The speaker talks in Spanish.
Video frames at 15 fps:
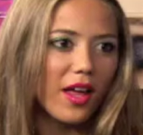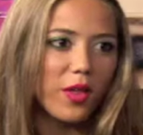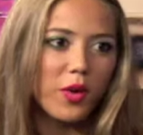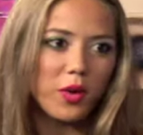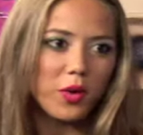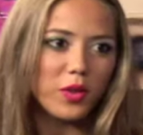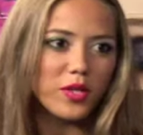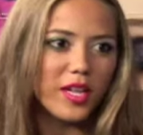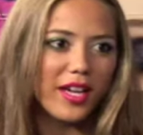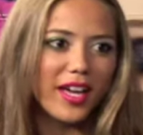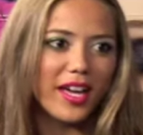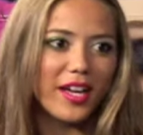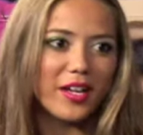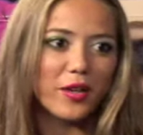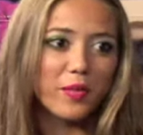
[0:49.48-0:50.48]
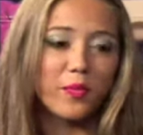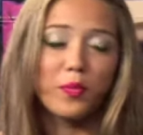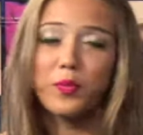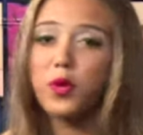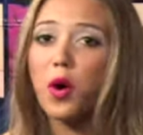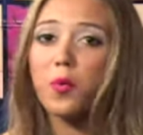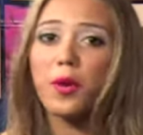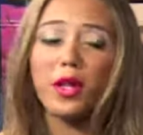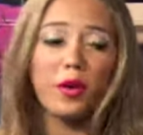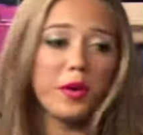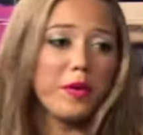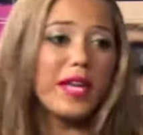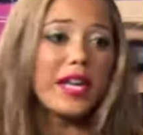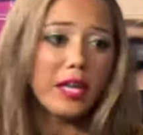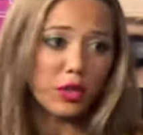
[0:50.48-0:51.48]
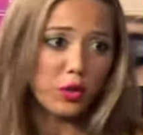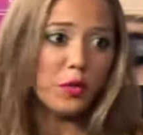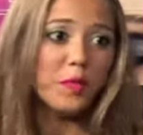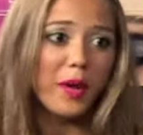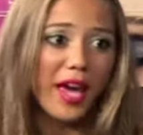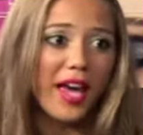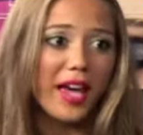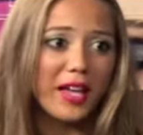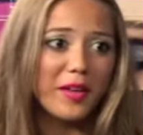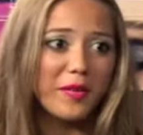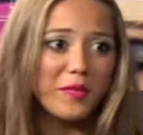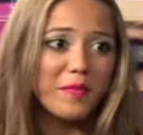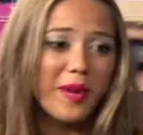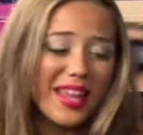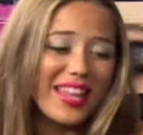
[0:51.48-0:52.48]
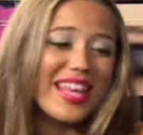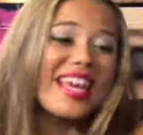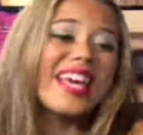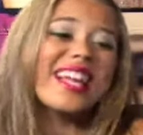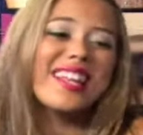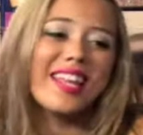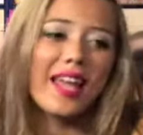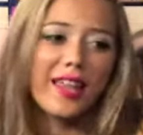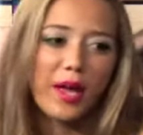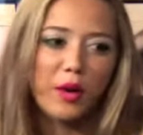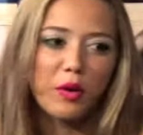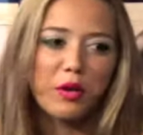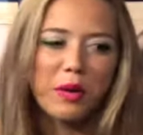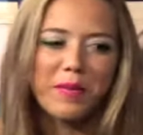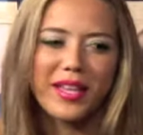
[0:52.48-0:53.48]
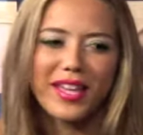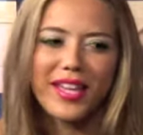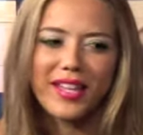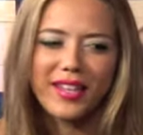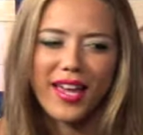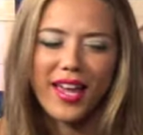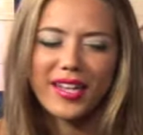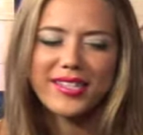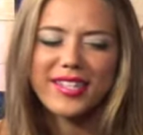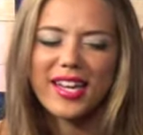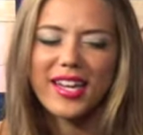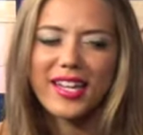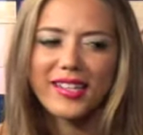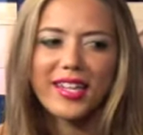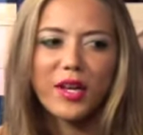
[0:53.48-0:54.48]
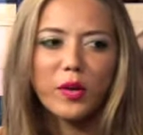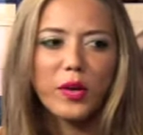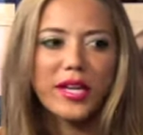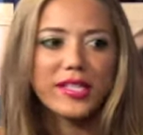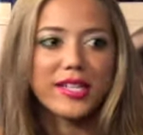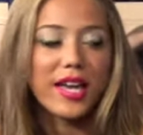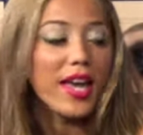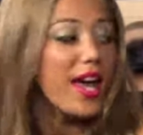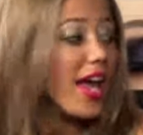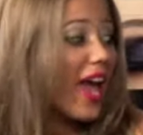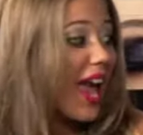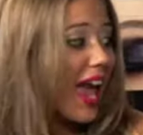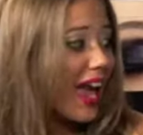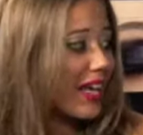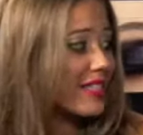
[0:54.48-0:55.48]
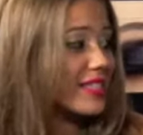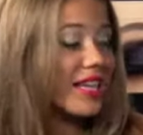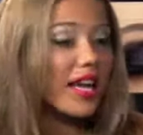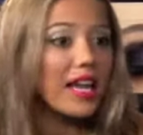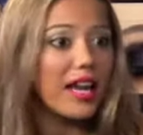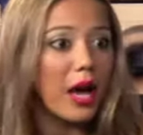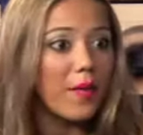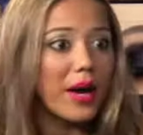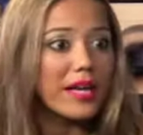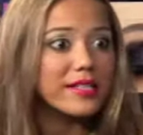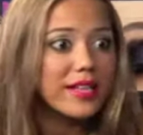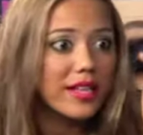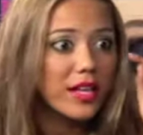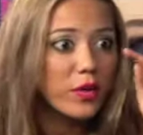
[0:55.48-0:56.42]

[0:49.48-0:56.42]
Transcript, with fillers: dos cosas que no puedo vivir y tú me, me dijiste de una, me dijiste el secretico ese, es la base del